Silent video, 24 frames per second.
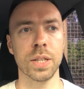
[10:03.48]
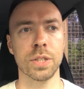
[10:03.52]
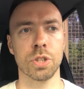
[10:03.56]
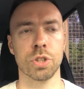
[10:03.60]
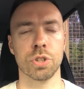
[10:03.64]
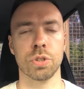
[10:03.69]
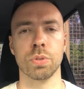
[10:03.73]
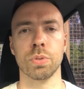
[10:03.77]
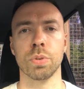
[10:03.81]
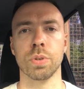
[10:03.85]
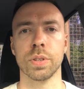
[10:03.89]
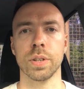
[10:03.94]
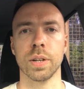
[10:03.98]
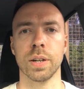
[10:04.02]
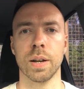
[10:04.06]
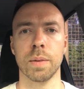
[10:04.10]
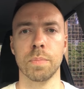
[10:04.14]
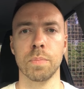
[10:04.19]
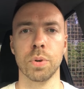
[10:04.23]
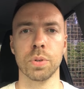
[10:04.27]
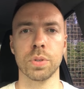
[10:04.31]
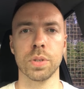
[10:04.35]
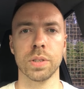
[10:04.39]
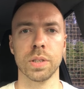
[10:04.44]
тяжело так
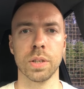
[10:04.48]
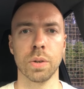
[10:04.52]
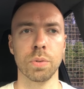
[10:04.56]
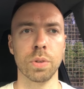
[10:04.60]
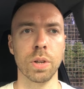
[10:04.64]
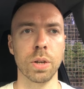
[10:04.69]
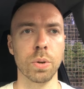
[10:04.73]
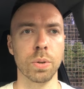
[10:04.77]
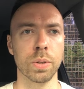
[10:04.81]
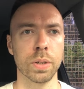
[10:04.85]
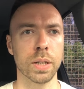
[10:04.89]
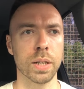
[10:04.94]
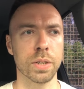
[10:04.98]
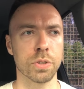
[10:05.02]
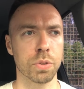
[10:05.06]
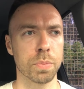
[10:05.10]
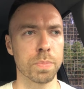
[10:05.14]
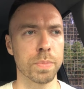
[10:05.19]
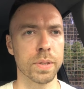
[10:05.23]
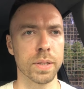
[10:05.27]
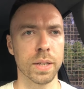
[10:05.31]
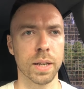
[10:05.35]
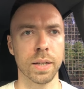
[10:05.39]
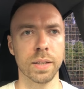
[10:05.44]
работать на удаленке,
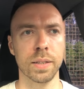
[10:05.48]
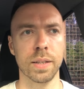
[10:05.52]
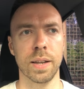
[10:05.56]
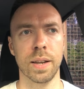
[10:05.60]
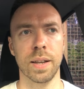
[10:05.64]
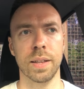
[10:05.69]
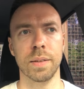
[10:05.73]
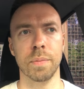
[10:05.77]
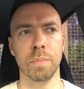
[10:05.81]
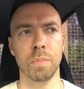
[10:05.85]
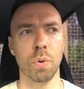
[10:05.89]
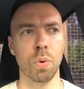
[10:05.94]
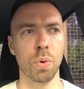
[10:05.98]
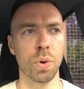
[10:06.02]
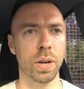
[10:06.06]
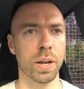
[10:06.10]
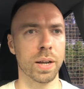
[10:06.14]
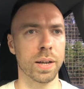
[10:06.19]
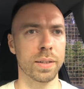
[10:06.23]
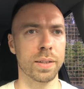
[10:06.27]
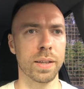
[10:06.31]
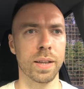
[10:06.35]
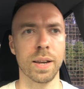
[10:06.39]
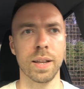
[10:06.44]
особенно когда рядом море,
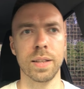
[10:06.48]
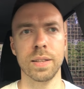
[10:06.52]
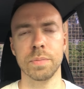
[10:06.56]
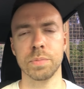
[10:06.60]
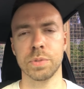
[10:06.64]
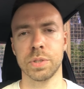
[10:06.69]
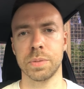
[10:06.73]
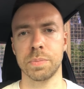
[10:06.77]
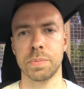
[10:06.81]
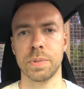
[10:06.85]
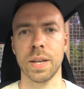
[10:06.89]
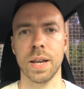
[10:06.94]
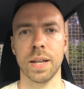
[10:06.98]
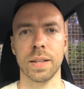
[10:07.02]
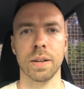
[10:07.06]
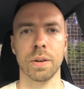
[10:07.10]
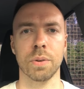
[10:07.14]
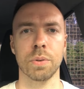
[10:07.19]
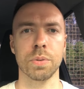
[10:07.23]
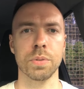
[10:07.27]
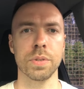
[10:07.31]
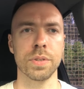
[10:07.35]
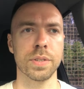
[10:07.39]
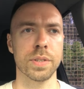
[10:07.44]
когда рядом семья
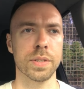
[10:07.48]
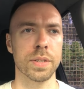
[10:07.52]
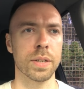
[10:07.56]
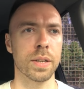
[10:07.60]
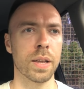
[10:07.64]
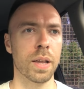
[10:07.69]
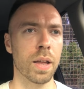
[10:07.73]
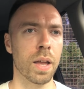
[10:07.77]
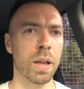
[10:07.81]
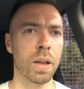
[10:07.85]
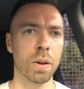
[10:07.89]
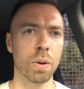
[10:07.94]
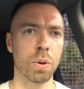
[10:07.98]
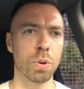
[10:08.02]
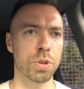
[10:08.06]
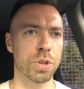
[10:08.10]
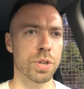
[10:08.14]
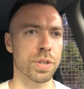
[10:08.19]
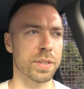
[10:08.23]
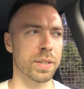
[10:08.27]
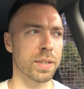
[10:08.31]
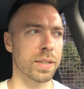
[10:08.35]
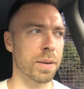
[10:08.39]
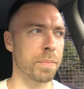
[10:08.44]
находится.
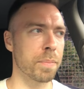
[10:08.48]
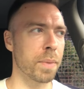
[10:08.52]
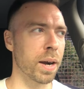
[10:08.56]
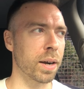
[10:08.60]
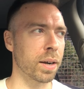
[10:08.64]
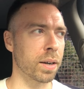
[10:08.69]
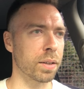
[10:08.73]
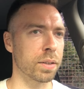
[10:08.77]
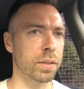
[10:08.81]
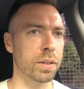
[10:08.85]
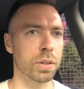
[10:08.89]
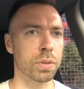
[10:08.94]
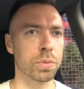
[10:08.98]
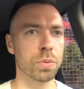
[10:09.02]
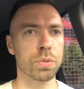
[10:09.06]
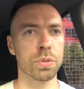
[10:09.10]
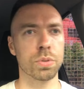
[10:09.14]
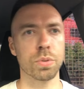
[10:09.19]
Хочется нормально отдохнуть,